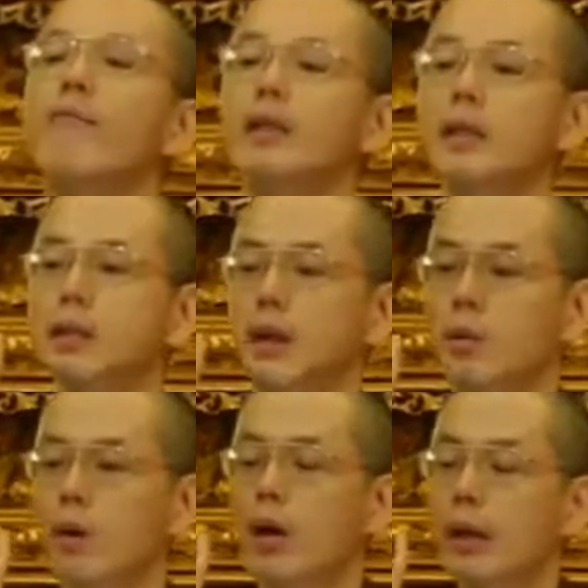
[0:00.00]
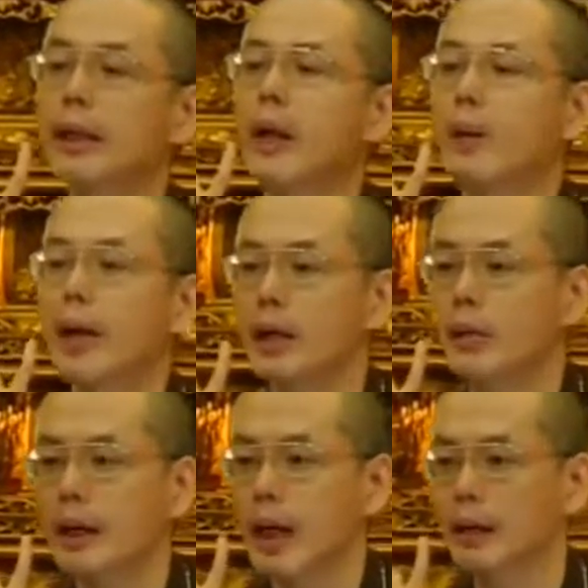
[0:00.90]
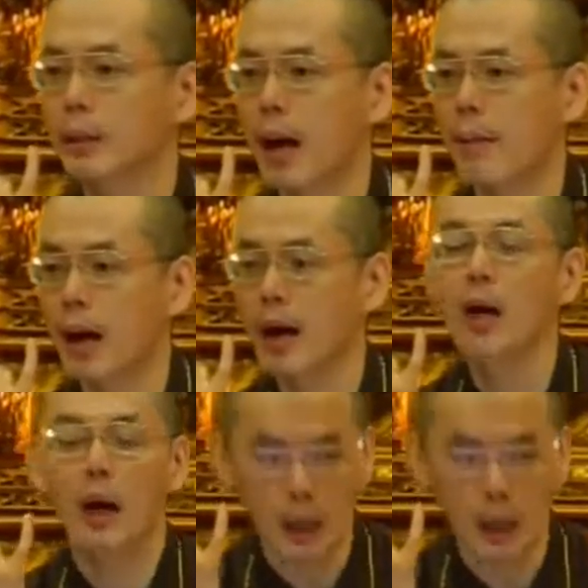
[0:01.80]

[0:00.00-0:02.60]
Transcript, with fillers: 发生车祸，你赶快来医院看的妈妈。